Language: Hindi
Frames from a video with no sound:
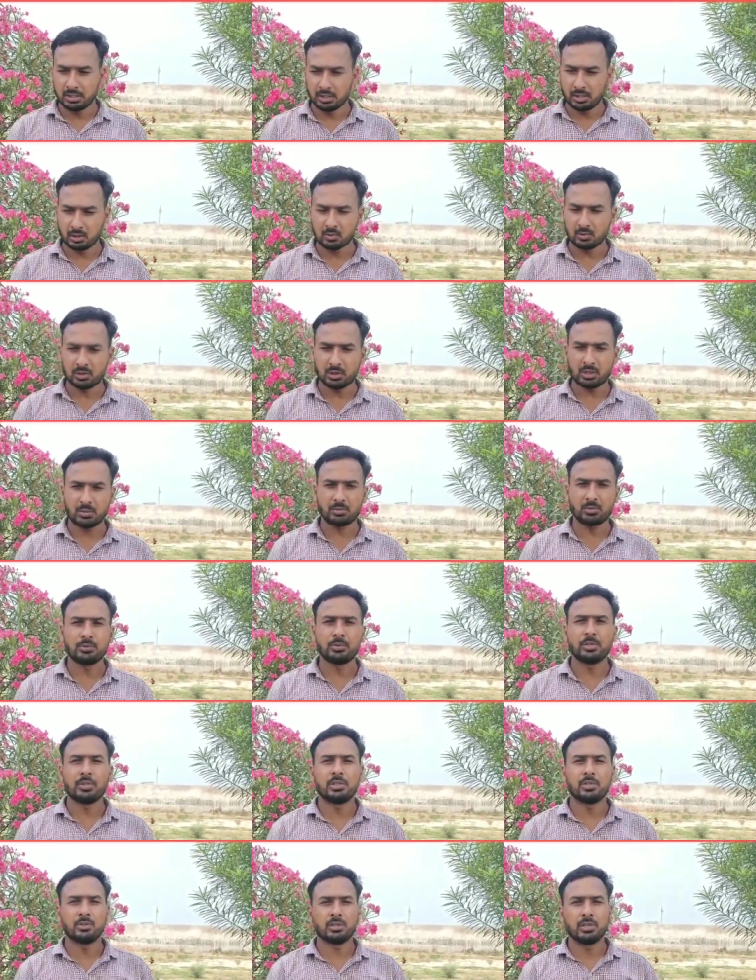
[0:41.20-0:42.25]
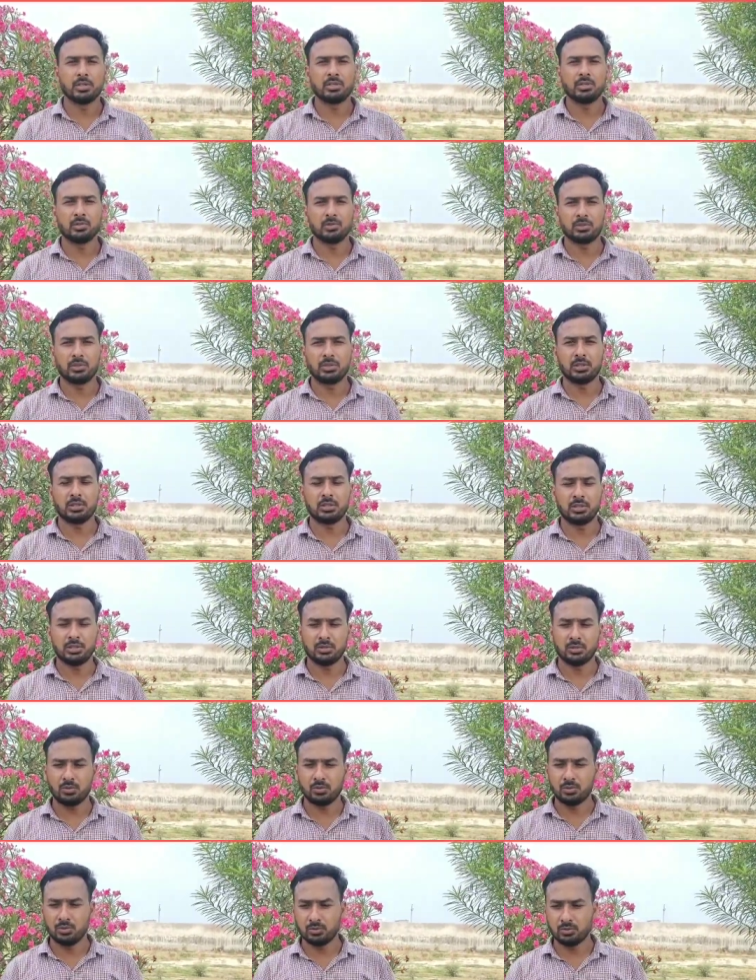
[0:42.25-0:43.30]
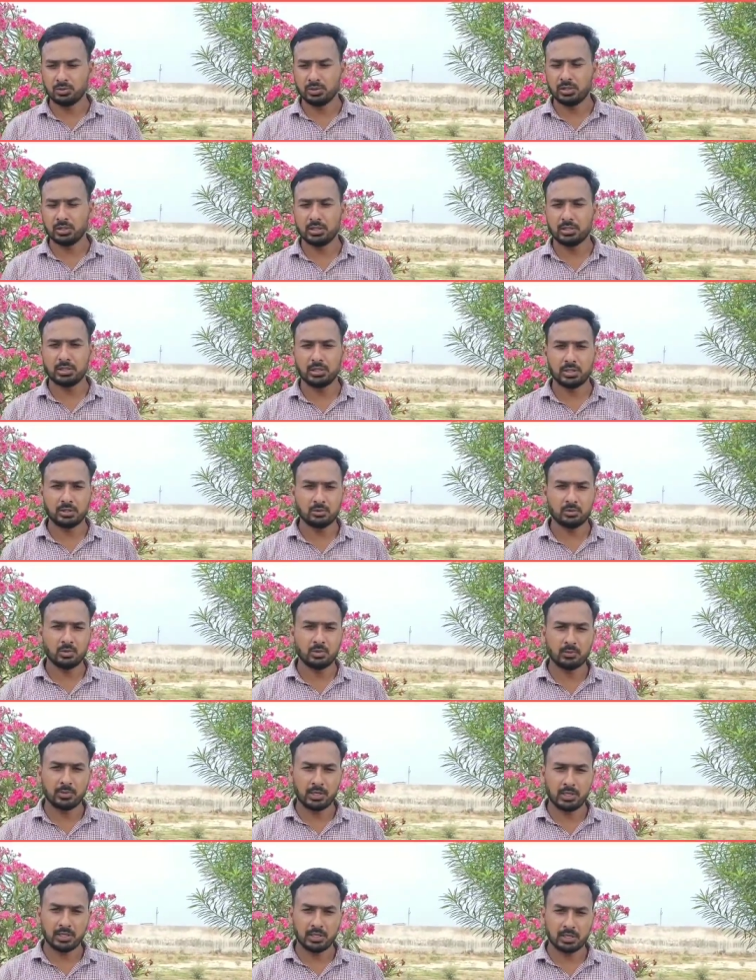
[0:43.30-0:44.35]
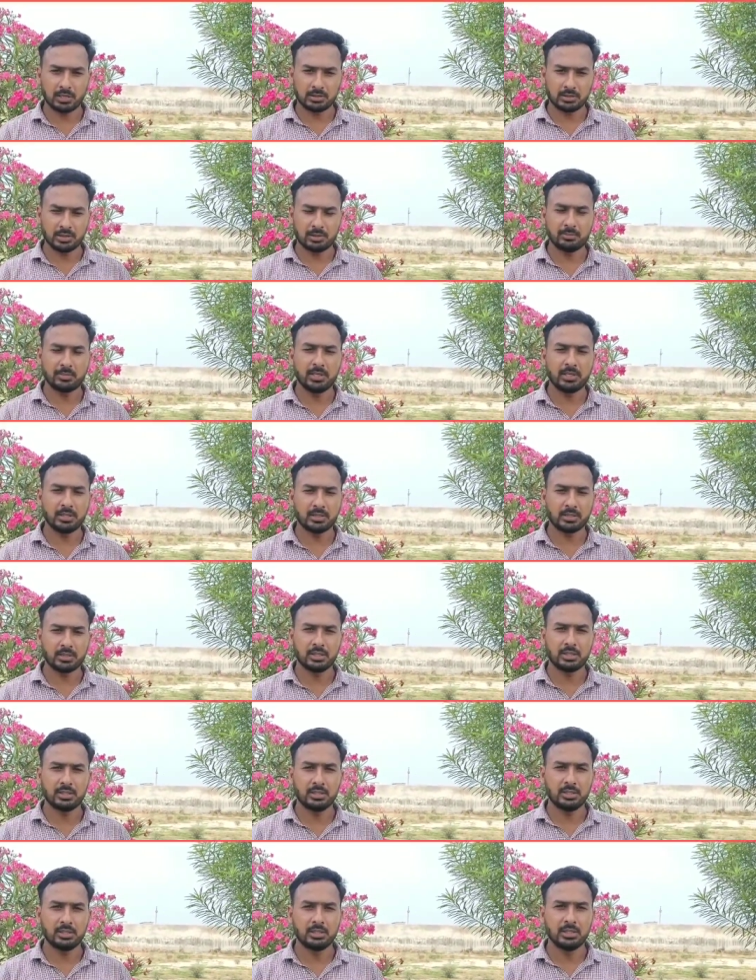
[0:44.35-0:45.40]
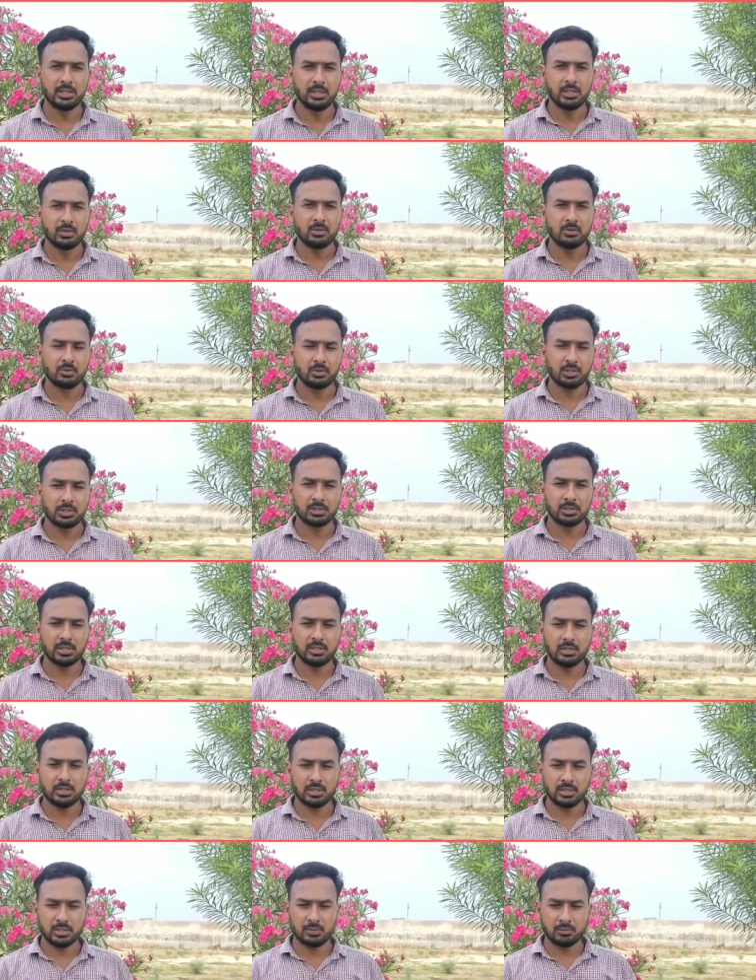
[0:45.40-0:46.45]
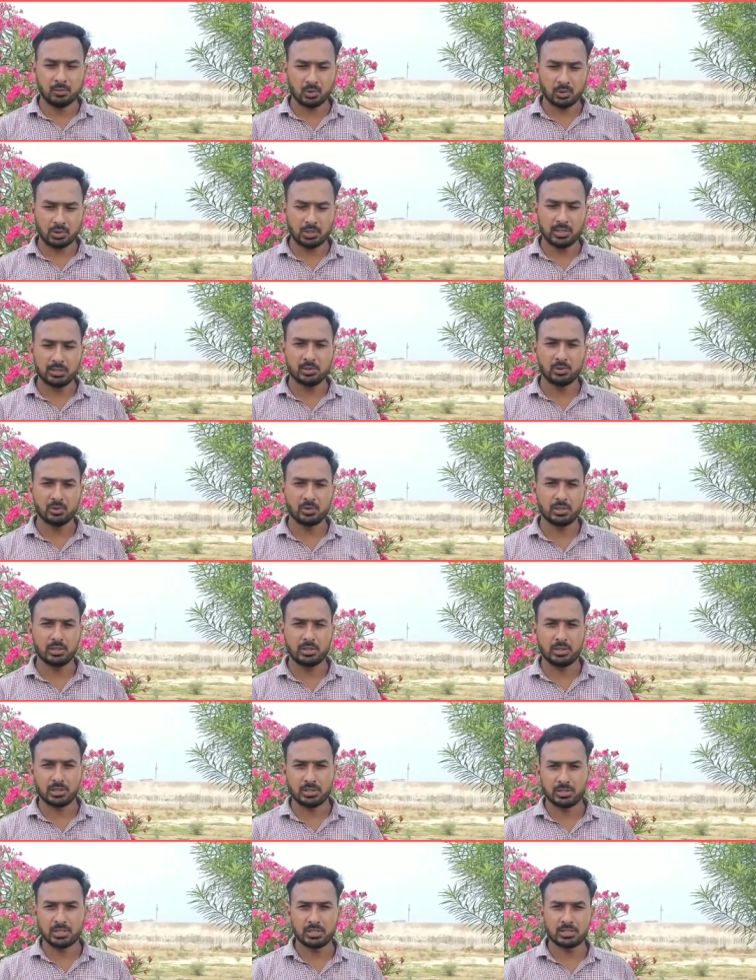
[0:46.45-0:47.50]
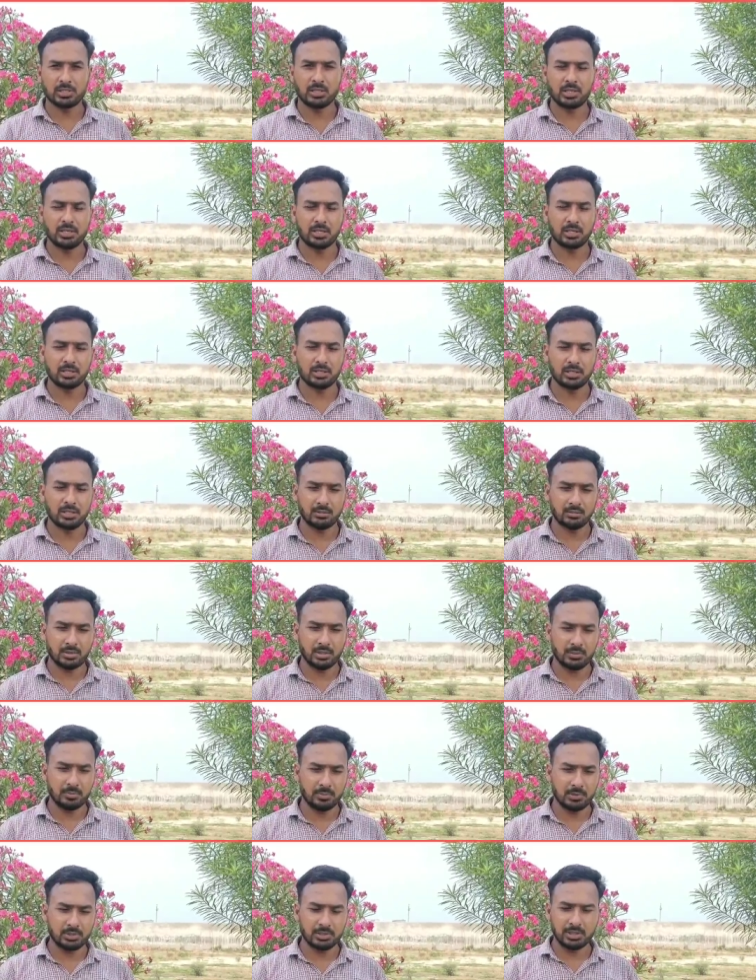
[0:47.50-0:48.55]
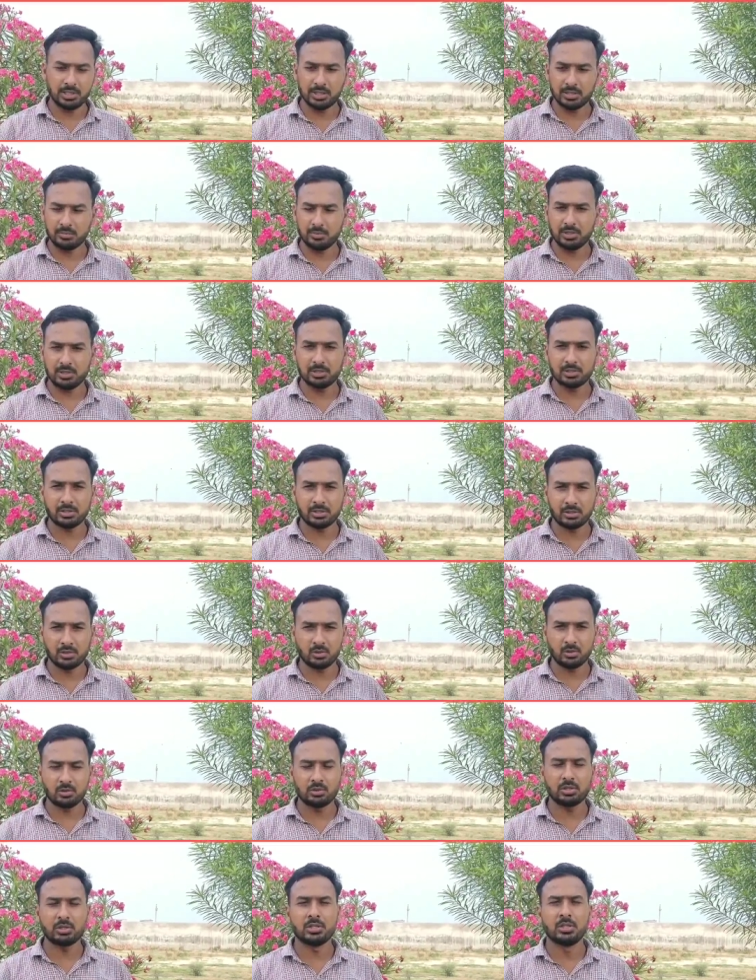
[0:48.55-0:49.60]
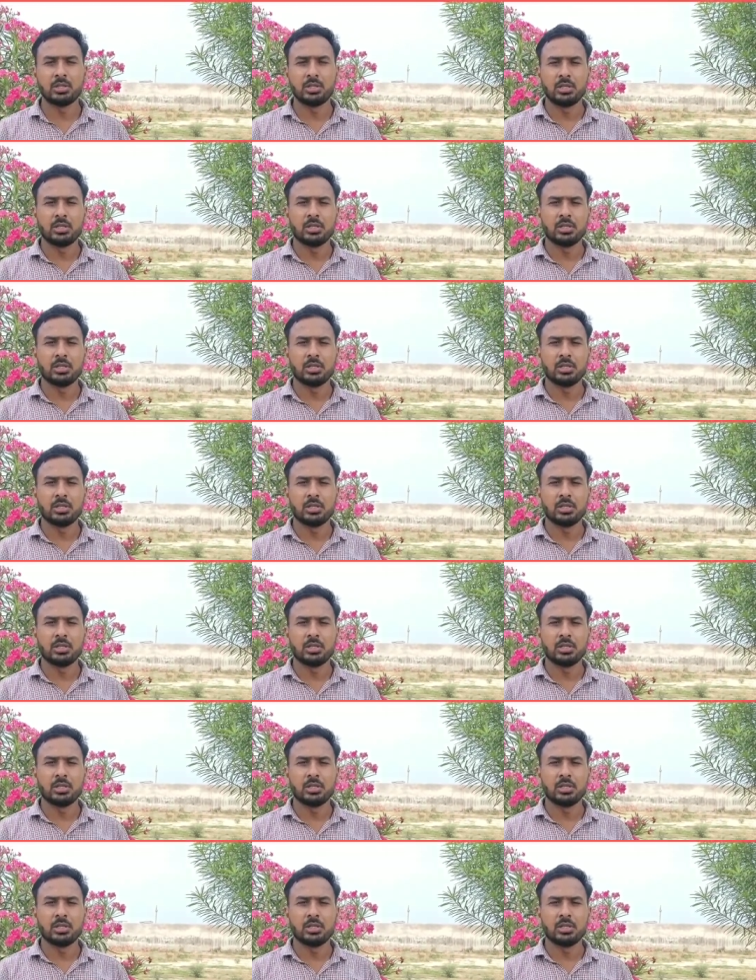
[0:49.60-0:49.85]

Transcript: रेगुलर आपको वीडियो देनी होती है और उसी के तहत वो बहन लगातार मेहनत कर रही थी उनका चैनल मोनटाइज हो गया था अच्छा चल रहा था अभी पिछले एक महीने से ग्रोथ